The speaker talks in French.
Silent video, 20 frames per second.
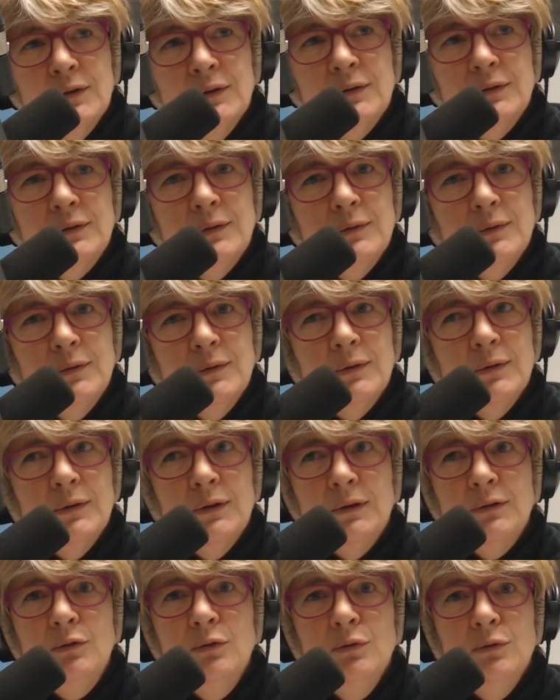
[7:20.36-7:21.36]
euh,
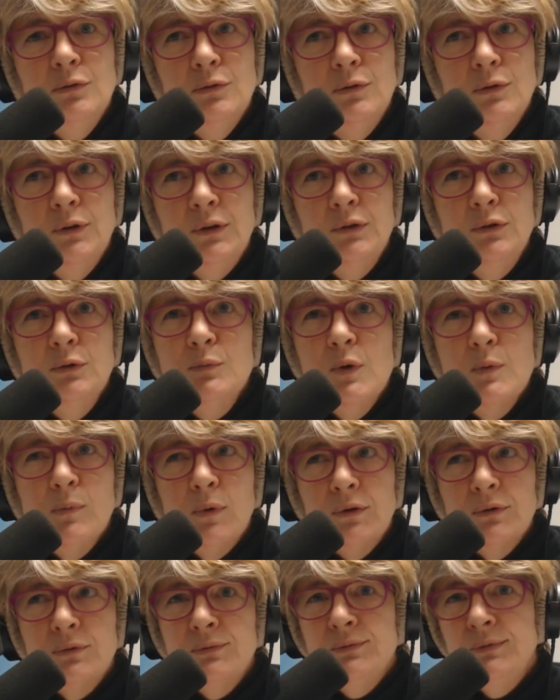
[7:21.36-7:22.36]
et, de,
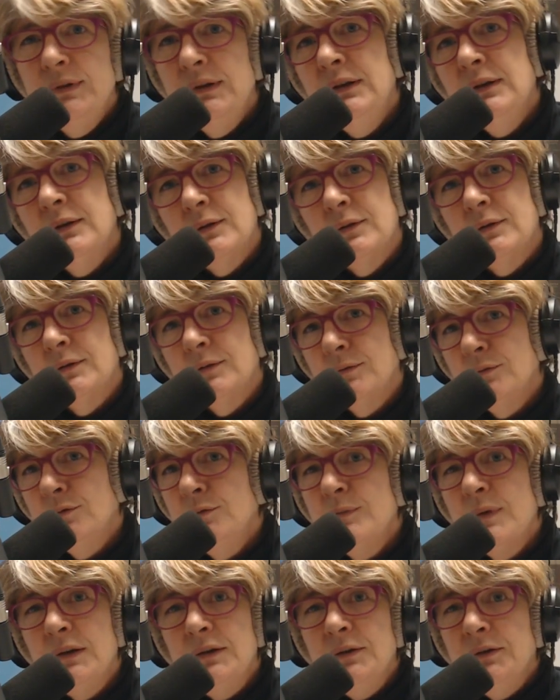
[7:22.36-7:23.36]
moments de vie
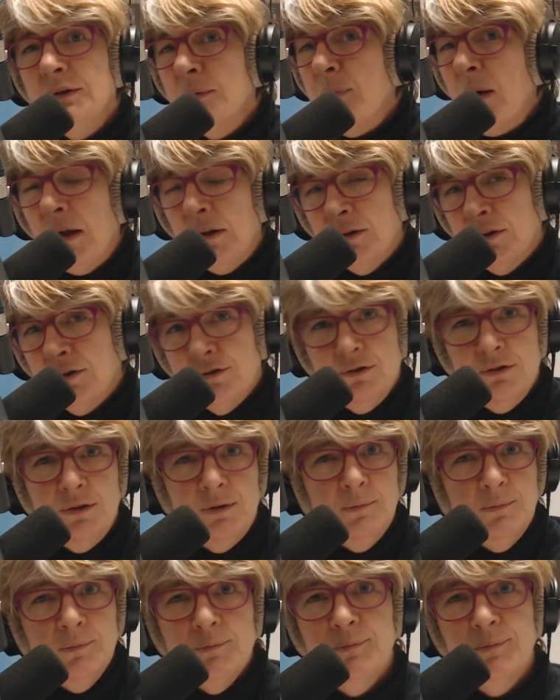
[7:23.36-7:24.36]
d'humanité partagée.